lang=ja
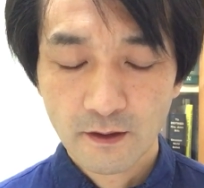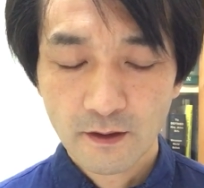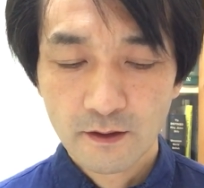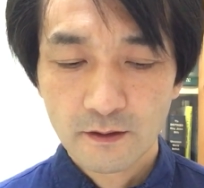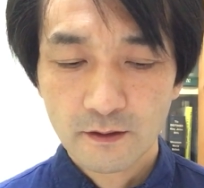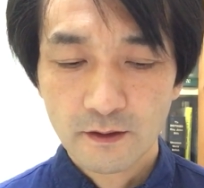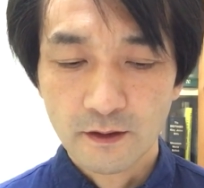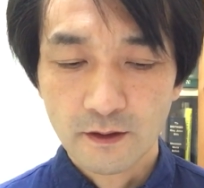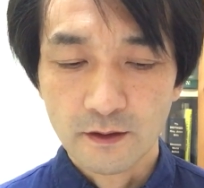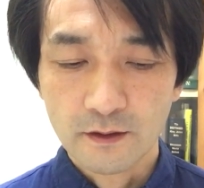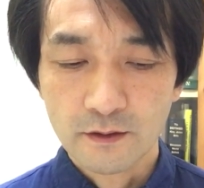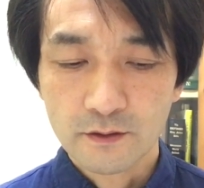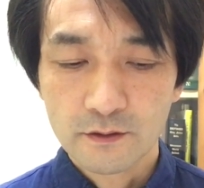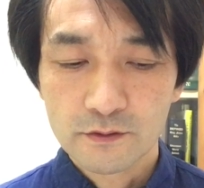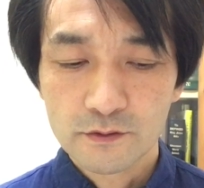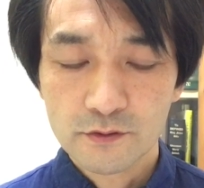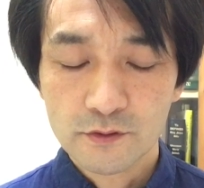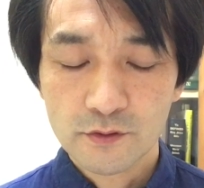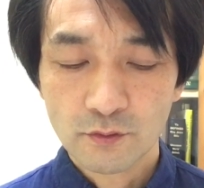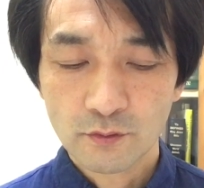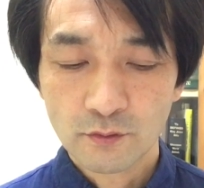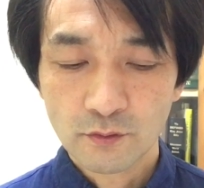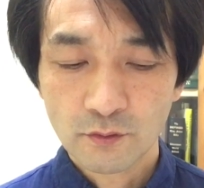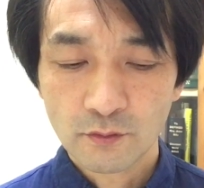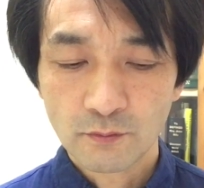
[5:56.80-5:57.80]
で、
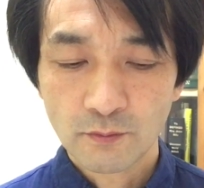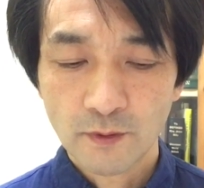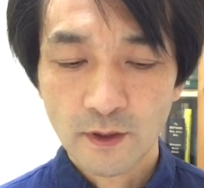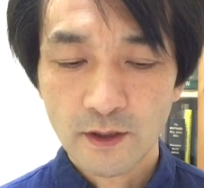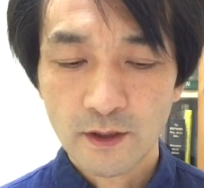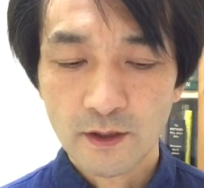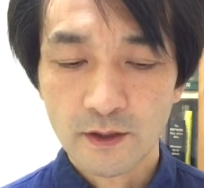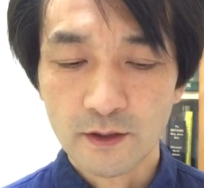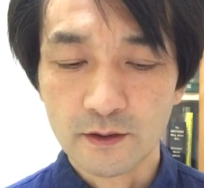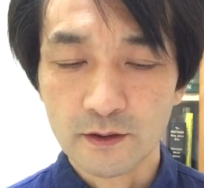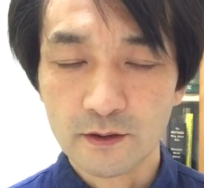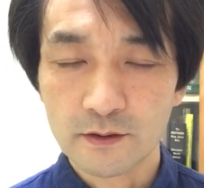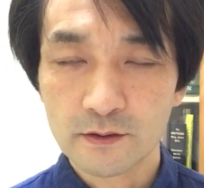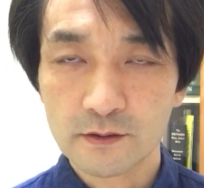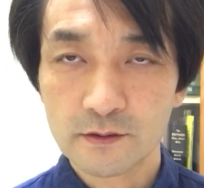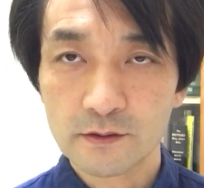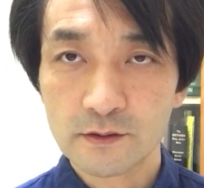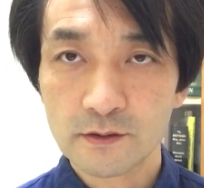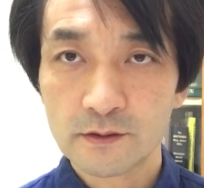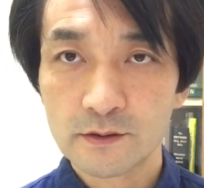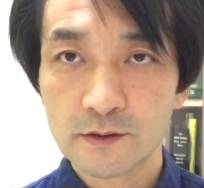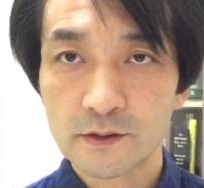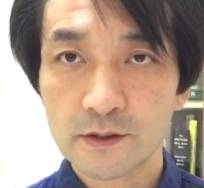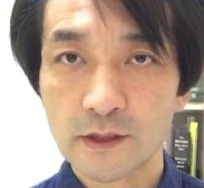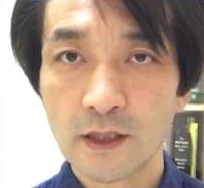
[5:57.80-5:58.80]
その場合、
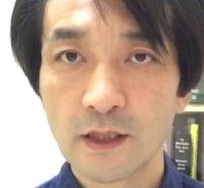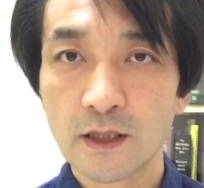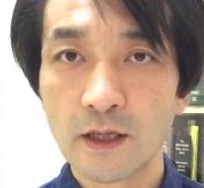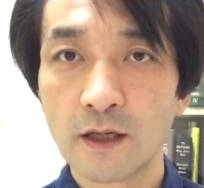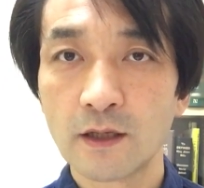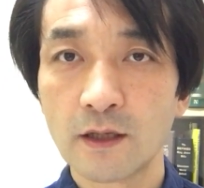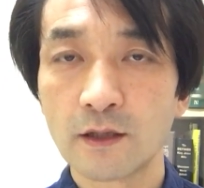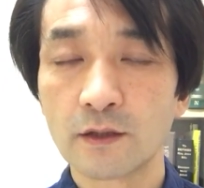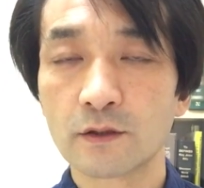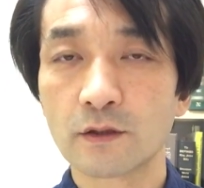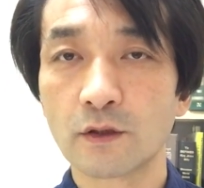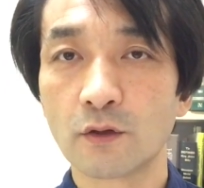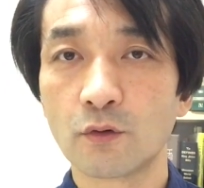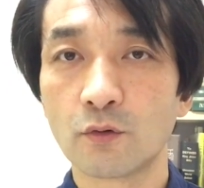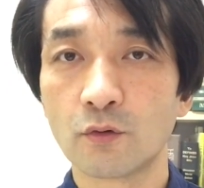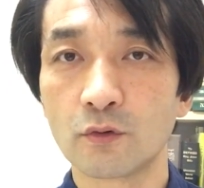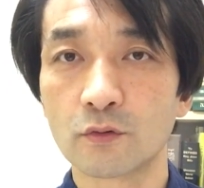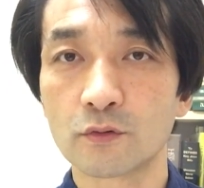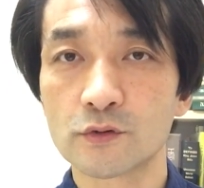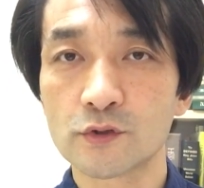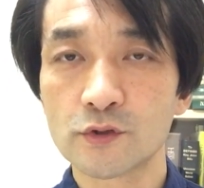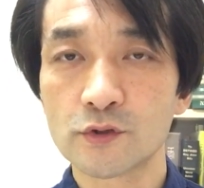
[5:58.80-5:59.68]
傷つけられた方、